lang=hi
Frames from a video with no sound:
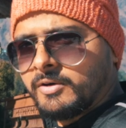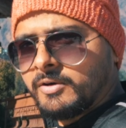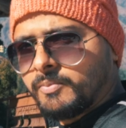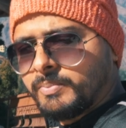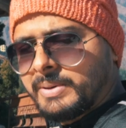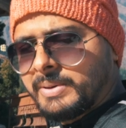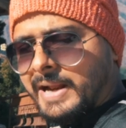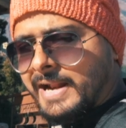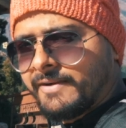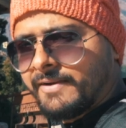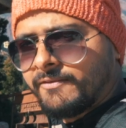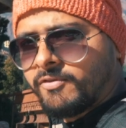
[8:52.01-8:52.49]

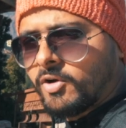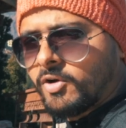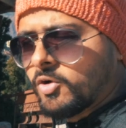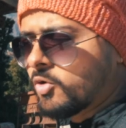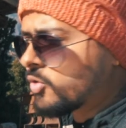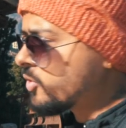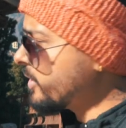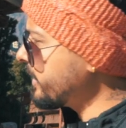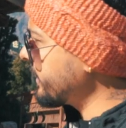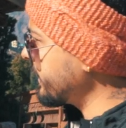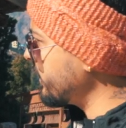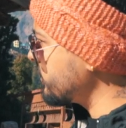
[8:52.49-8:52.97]
प्लान फॉलो
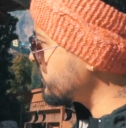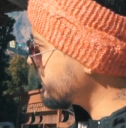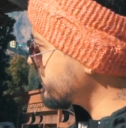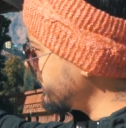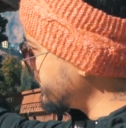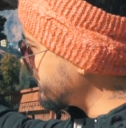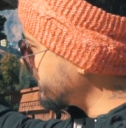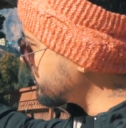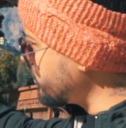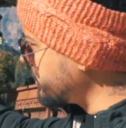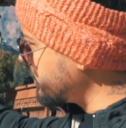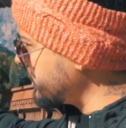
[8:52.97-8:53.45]
करेंगे उसके
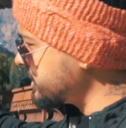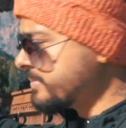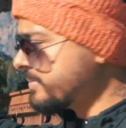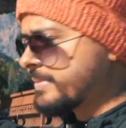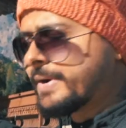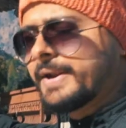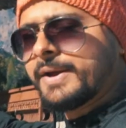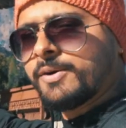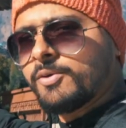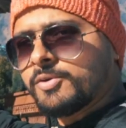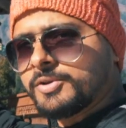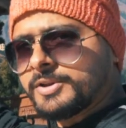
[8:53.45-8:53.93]
लिए एक छोटी सी
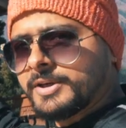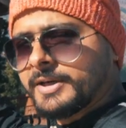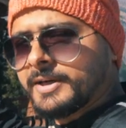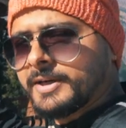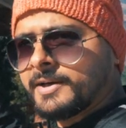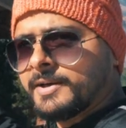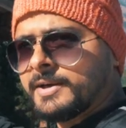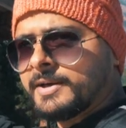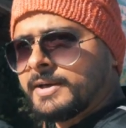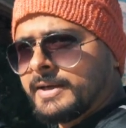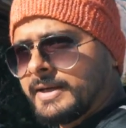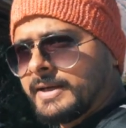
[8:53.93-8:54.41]
मीटिंग होती है
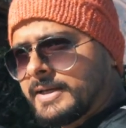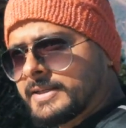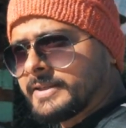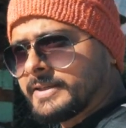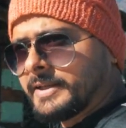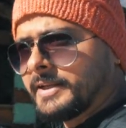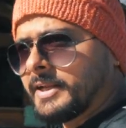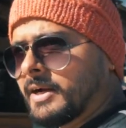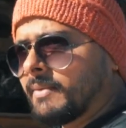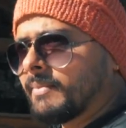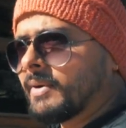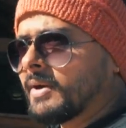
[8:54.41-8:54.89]
इस
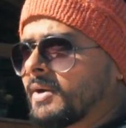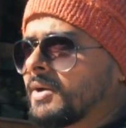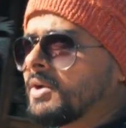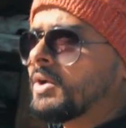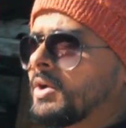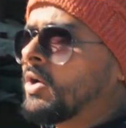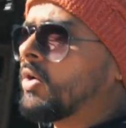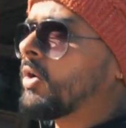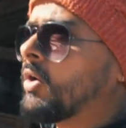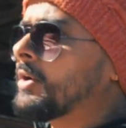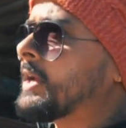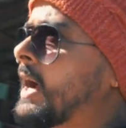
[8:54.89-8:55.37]
एरिया में
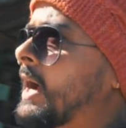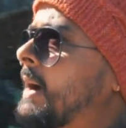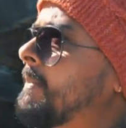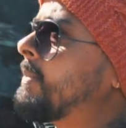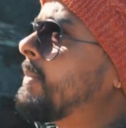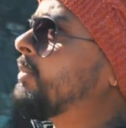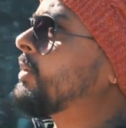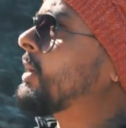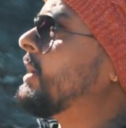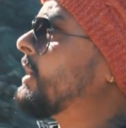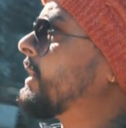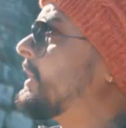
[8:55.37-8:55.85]
और यहाँ पर
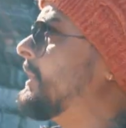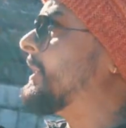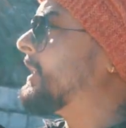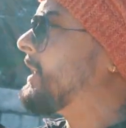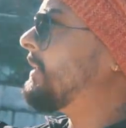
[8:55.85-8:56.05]
पूरा लकड़ी